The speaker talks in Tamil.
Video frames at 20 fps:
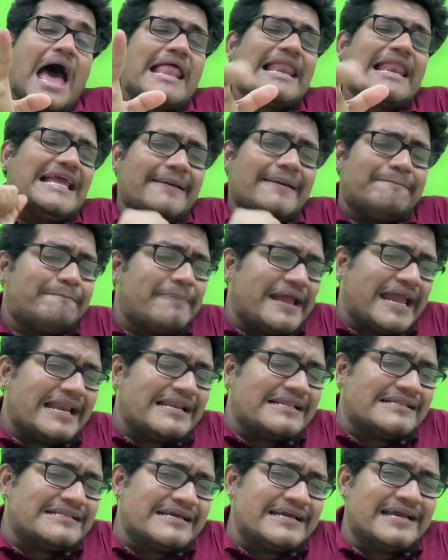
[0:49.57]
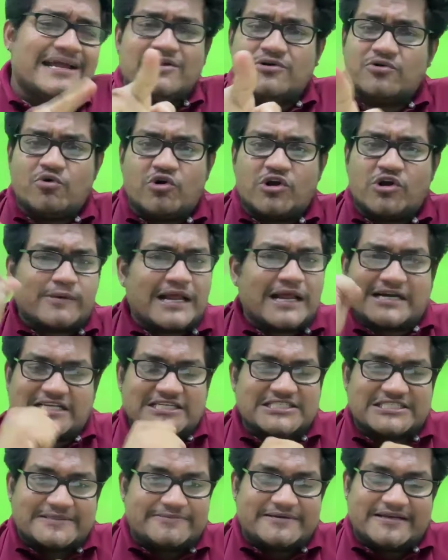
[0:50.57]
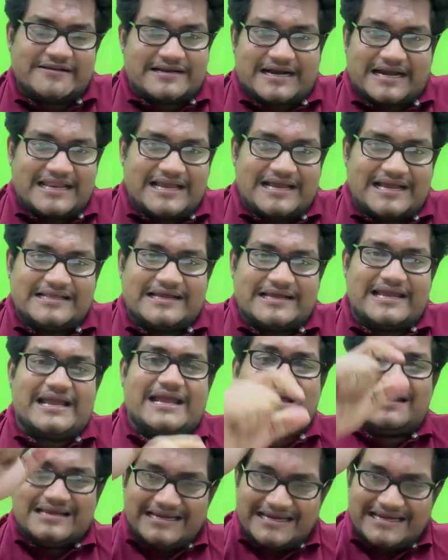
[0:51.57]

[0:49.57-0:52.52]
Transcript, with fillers: ஆனா இப்ப என்னது நூறு மார்க் டிஸ்கிரிப்டிவ் கிடையாதுங்க